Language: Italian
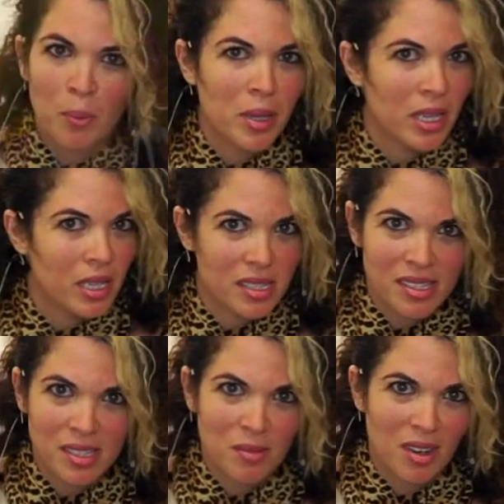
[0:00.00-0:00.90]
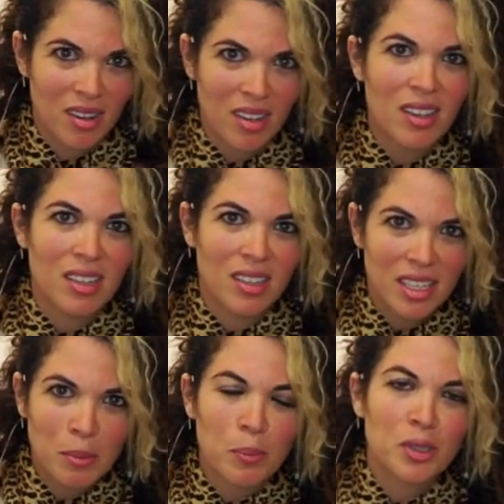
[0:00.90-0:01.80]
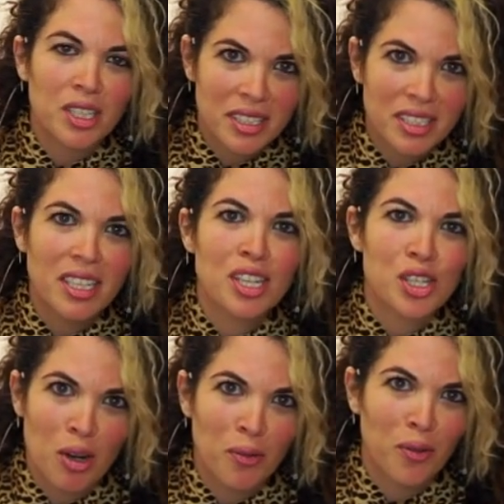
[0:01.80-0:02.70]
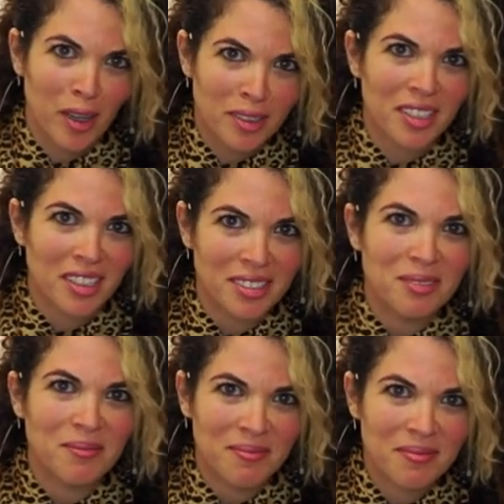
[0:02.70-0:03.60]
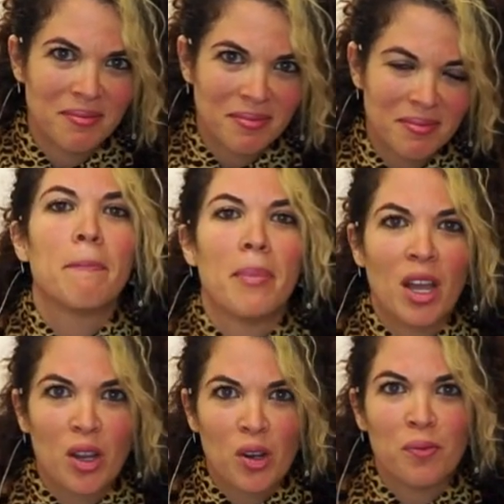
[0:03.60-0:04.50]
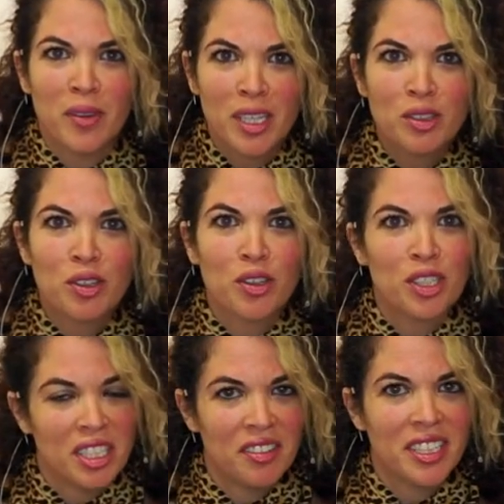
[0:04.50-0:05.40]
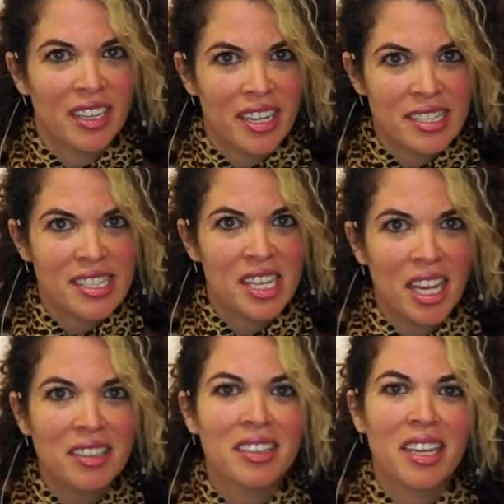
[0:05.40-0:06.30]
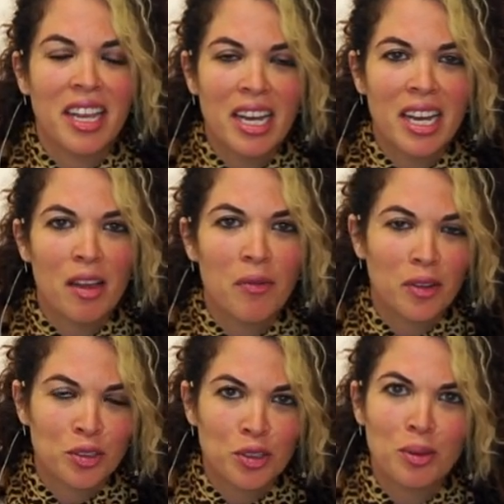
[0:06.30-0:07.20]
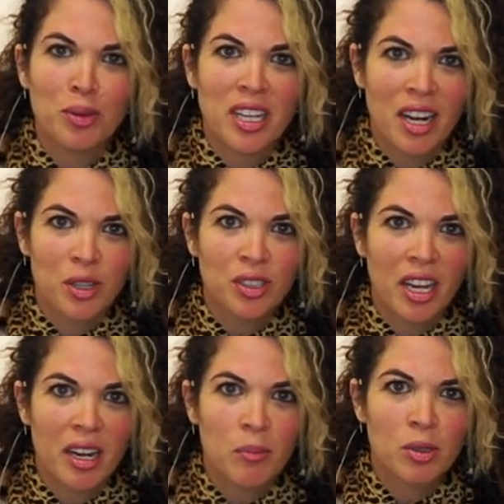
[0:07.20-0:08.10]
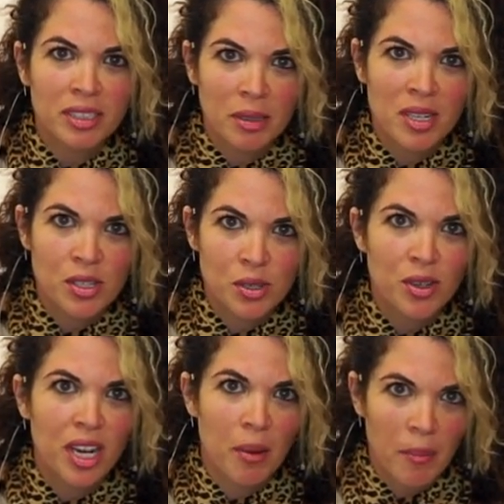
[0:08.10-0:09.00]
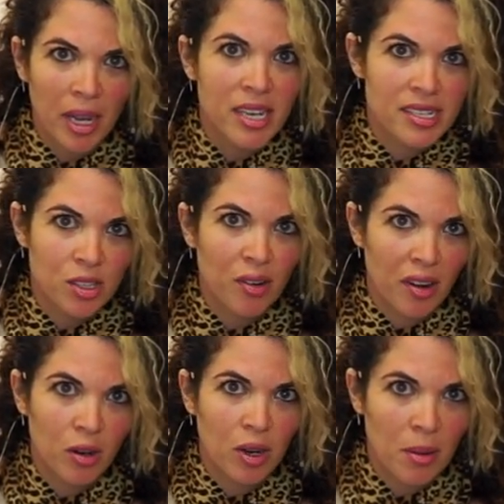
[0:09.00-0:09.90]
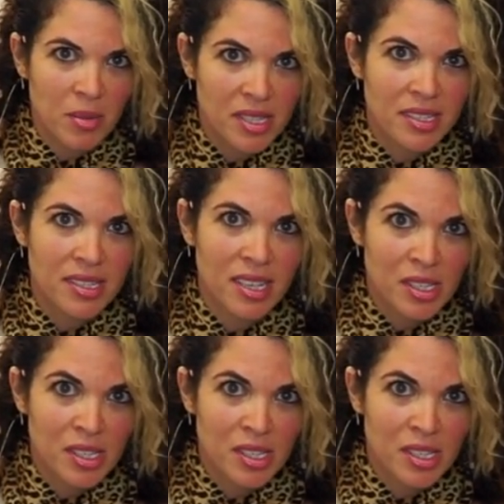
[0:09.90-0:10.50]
bellissima. Il poter dire ce l'ho fatto. Mi ha convinto di diventare insegnante il fatto di poter aiutare molte persone che magari si trovavano nella mia stessa